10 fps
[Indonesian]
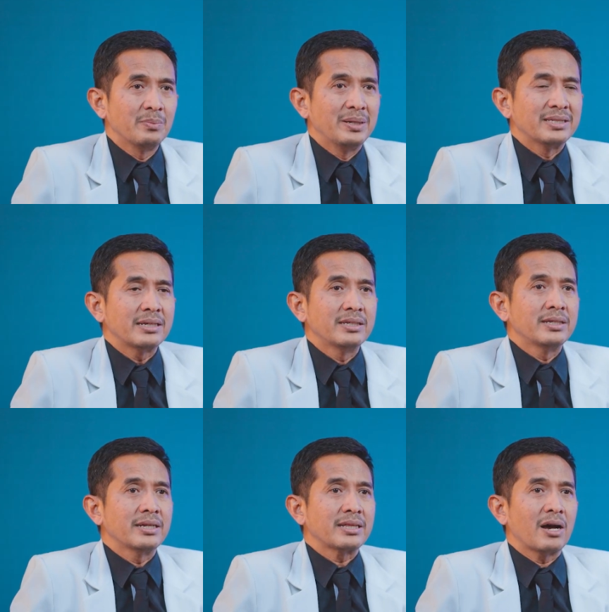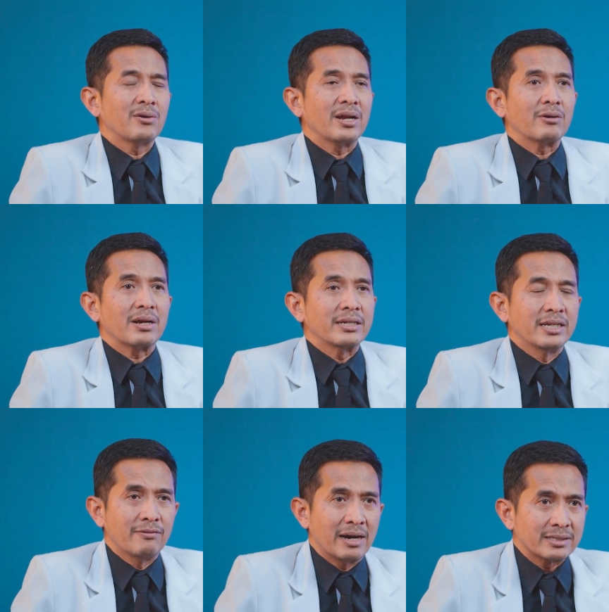Bisa diderita oleh orang
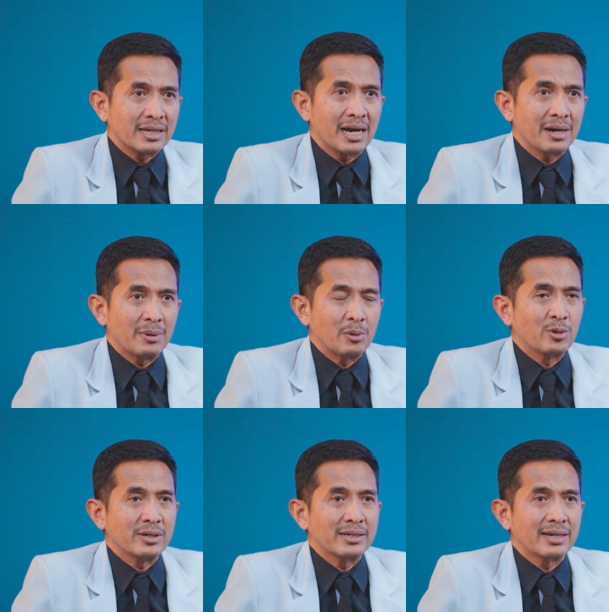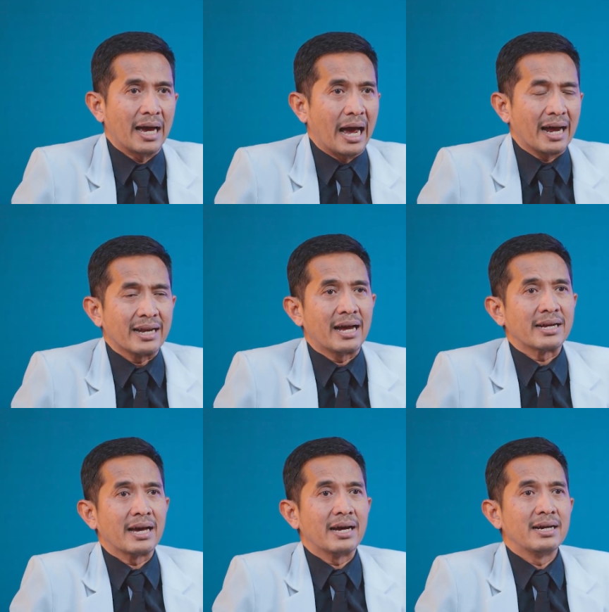dewasa maupun
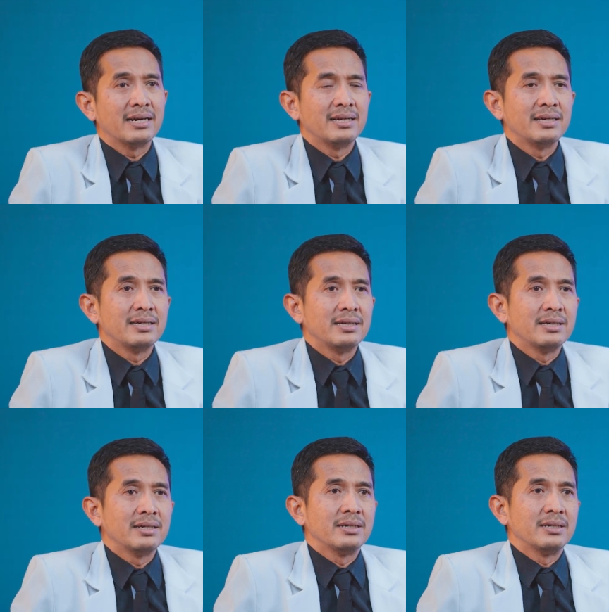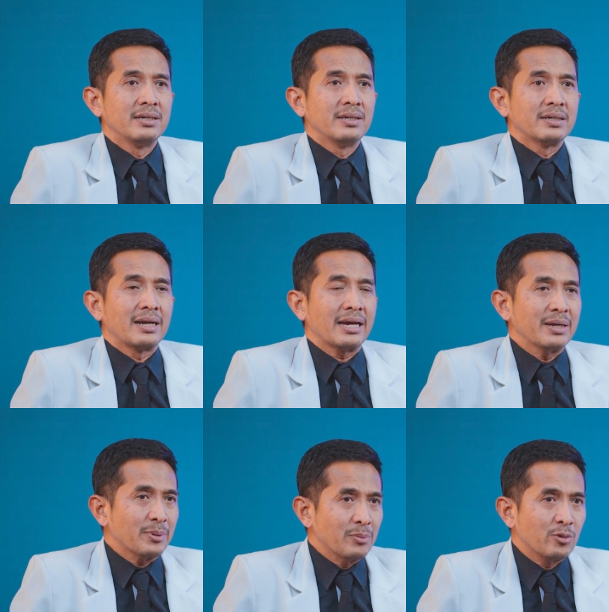anak-anak.
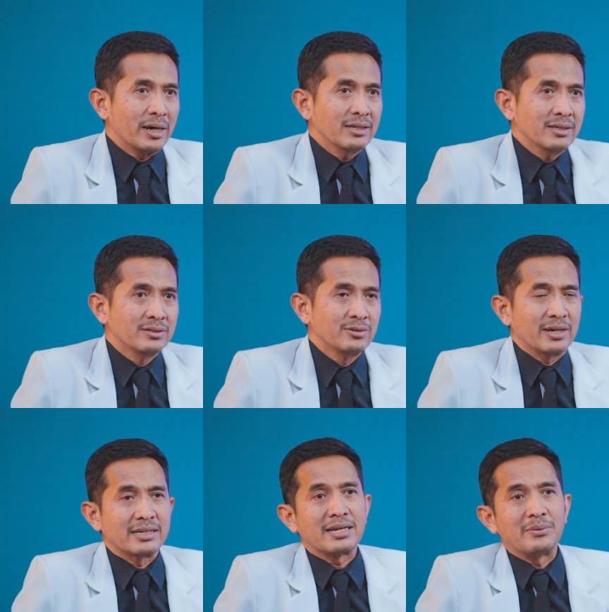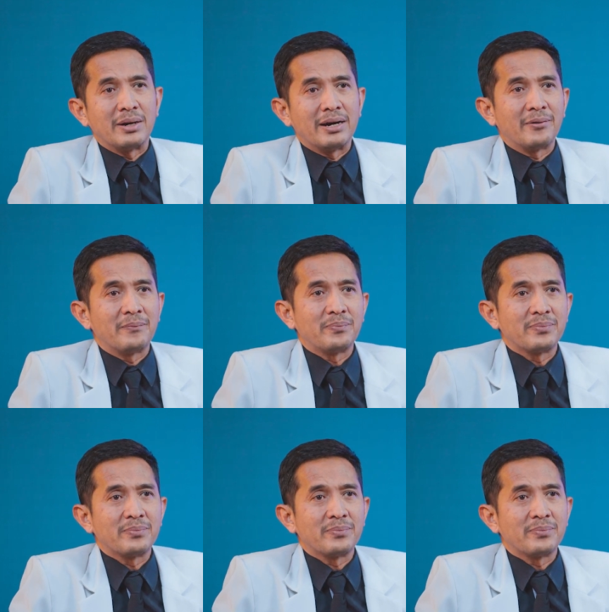Laki perempuan juga sama.